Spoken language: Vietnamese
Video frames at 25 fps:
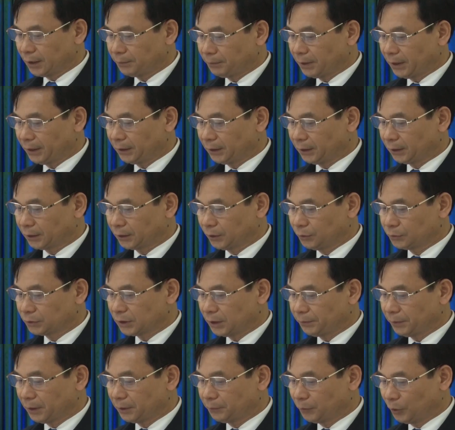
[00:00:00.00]
nghị công bố
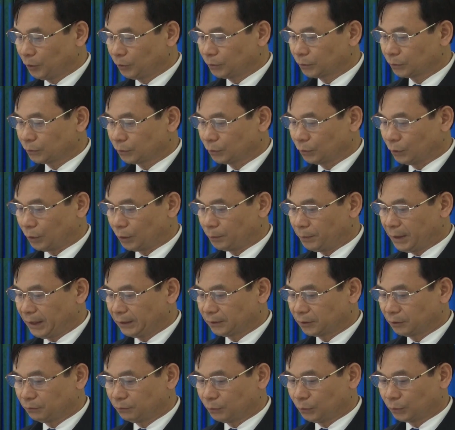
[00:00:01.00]
quyết định của Ban Thường
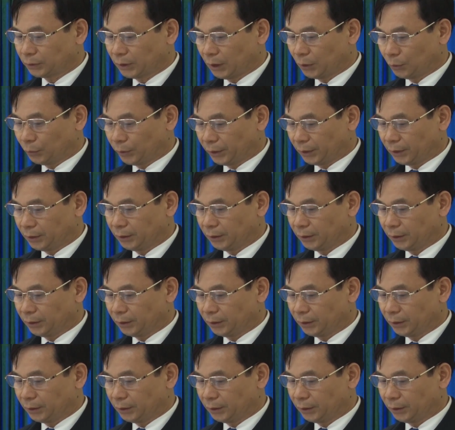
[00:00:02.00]
vụ tỉnh ủy